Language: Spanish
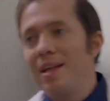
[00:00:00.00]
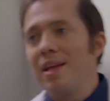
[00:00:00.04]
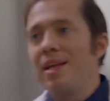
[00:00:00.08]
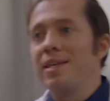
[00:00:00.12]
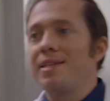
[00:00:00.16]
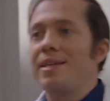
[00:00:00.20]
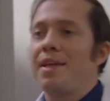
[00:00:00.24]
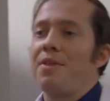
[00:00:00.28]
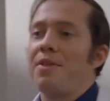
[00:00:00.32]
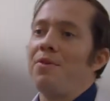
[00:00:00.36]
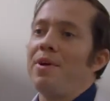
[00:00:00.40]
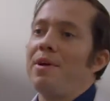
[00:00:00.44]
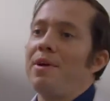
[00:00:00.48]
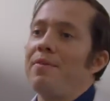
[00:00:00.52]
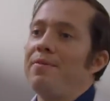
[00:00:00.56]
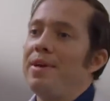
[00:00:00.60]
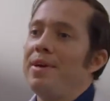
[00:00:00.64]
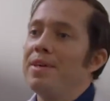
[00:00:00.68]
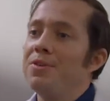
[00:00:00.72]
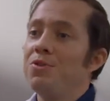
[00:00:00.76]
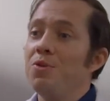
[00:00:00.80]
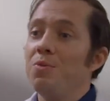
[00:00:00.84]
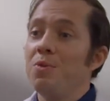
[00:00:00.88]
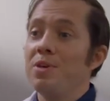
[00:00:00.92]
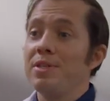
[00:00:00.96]
las
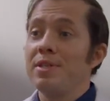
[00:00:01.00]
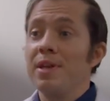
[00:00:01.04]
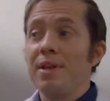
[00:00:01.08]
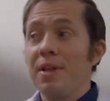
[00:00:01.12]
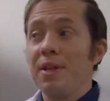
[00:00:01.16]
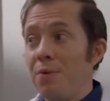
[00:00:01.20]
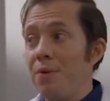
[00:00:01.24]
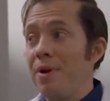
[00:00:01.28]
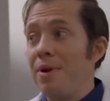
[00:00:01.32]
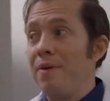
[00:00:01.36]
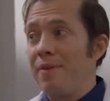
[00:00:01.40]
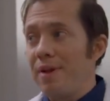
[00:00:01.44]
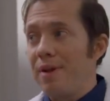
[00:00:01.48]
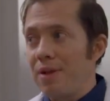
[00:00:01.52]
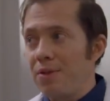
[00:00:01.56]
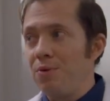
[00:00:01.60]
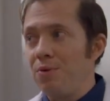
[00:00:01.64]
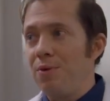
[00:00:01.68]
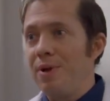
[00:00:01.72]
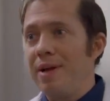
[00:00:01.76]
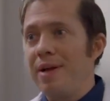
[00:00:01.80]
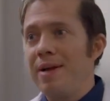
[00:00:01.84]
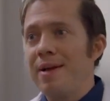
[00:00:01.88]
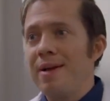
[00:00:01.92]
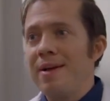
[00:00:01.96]
radiografías no muestran ninguna
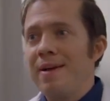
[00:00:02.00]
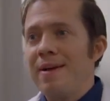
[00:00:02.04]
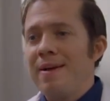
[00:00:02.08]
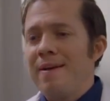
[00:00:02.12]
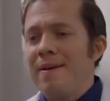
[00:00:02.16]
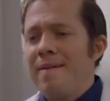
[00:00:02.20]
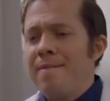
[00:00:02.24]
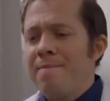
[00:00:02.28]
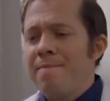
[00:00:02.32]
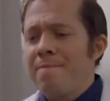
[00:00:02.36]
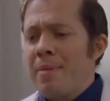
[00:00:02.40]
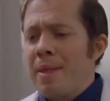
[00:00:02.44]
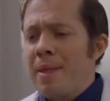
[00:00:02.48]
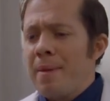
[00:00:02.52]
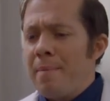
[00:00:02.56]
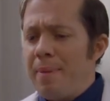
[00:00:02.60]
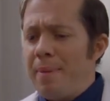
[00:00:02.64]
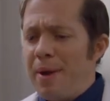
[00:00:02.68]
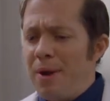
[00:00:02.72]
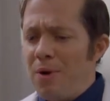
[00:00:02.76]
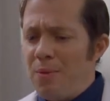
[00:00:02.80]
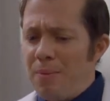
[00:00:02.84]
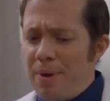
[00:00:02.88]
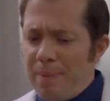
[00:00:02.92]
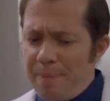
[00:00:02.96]
fractura,
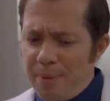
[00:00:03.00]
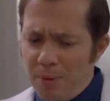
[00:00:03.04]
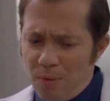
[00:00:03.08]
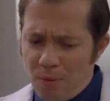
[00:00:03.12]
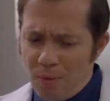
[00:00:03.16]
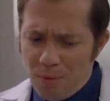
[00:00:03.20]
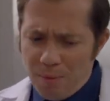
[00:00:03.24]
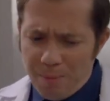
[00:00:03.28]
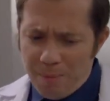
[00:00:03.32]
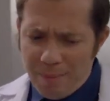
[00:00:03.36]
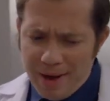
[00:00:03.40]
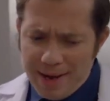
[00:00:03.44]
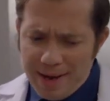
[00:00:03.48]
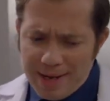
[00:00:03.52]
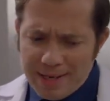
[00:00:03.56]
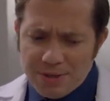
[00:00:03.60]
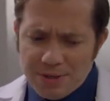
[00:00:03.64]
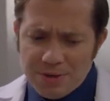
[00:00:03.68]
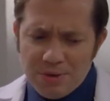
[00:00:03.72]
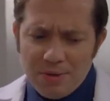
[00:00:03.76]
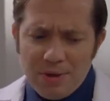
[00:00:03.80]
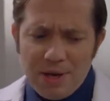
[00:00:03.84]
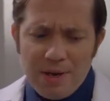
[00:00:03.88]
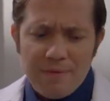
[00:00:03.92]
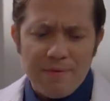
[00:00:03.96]
pero me preocupa
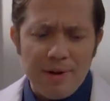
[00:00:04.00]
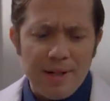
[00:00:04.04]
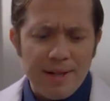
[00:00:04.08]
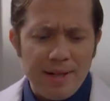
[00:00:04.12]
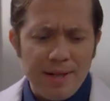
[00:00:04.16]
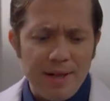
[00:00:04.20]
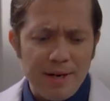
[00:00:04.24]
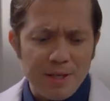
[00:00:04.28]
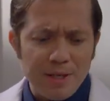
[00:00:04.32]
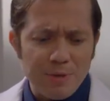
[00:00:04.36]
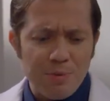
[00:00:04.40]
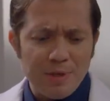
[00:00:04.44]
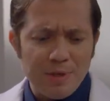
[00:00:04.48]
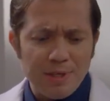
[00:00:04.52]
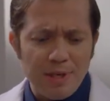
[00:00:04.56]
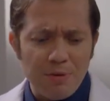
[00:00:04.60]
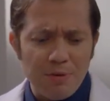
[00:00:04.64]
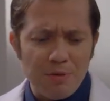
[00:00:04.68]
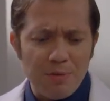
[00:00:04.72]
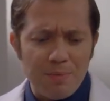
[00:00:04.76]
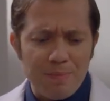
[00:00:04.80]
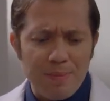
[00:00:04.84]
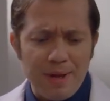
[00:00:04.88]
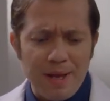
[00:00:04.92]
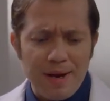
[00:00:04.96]
eso de la falta de respuesta en
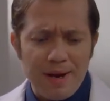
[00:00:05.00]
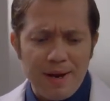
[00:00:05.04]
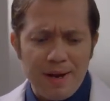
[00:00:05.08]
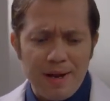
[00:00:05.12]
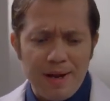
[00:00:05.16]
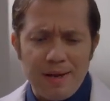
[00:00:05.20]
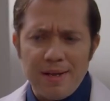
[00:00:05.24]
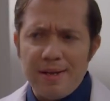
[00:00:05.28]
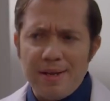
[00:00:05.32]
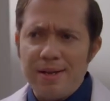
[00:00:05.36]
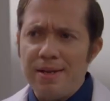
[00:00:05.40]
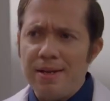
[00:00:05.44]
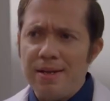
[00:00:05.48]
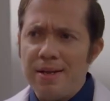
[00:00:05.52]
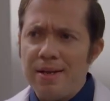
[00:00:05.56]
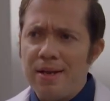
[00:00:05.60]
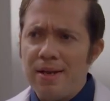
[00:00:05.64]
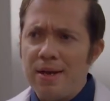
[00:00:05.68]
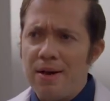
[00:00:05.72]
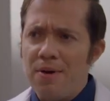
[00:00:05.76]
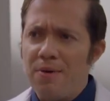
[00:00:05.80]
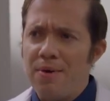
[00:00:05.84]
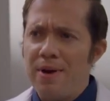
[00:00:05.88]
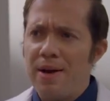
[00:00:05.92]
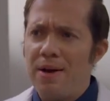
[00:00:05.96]
tu pierna y
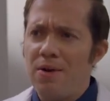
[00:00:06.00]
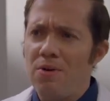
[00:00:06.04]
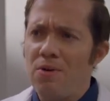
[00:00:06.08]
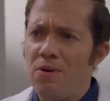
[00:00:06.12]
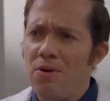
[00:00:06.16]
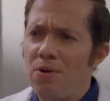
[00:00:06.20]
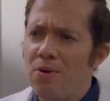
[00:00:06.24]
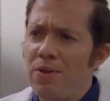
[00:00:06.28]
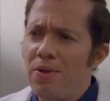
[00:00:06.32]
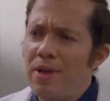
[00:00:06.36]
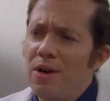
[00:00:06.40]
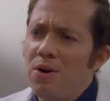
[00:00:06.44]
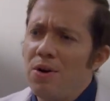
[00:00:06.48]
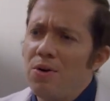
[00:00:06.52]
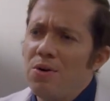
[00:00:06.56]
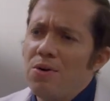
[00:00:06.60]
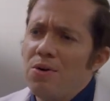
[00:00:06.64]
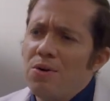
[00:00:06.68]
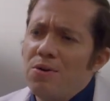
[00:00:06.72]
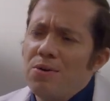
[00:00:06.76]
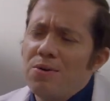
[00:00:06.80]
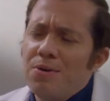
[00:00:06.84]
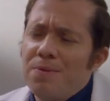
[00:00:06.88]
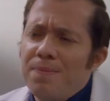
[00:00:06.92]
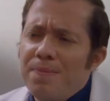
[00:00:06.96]
ahora con lo del
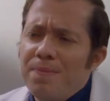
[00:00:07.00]
ojo